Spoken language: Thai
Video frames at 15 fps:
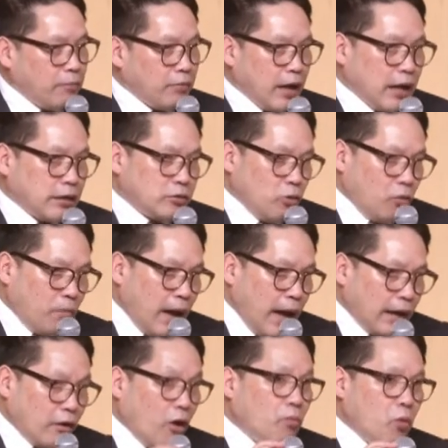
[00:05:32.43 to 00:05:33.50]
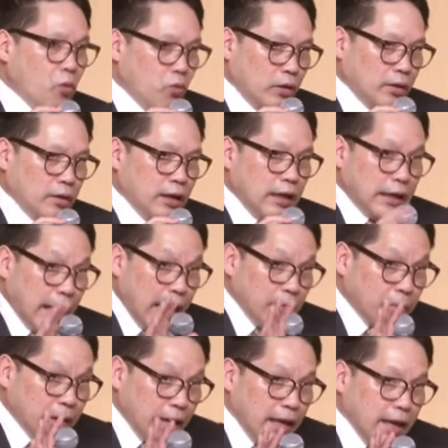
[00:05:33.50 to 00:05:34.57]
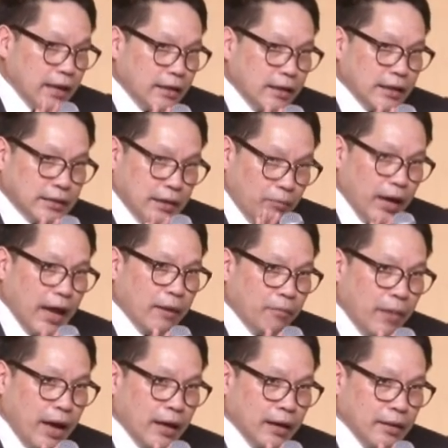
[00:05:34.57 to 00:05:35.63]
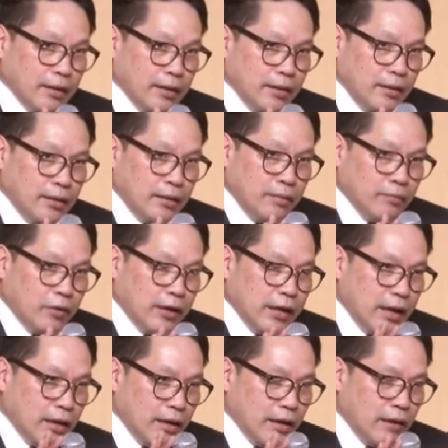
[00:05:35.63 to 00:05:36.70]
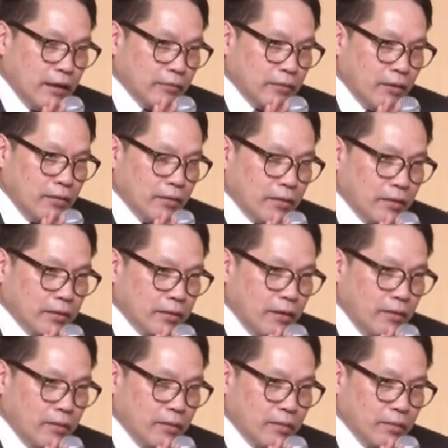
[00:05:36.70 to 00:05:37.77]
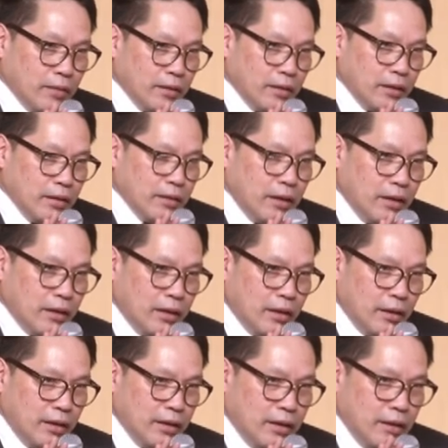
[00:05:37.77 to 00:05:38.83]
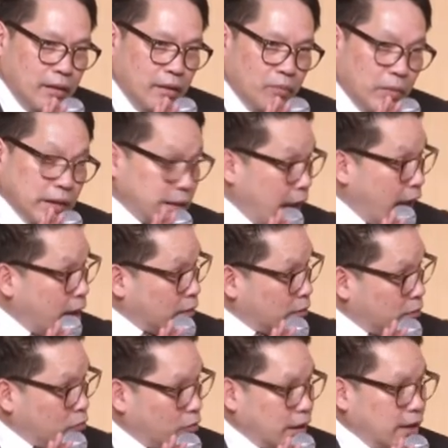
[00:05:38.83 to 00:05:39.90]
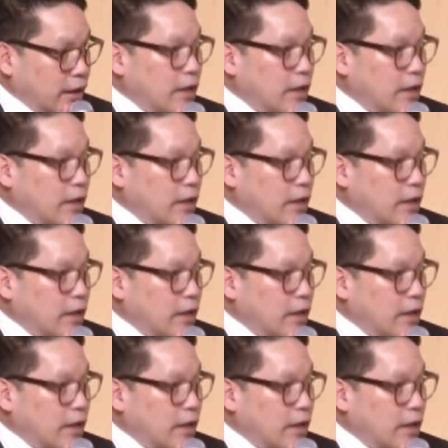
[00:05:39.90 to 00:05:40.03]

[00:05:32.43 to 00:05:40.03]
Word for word: รับการส่งผ่านข้อมูลในประเทศเนี่ยสำคัญมากเพราะฉะนั้นเราต้องต้องเอ่อมาสร้างตัวนี้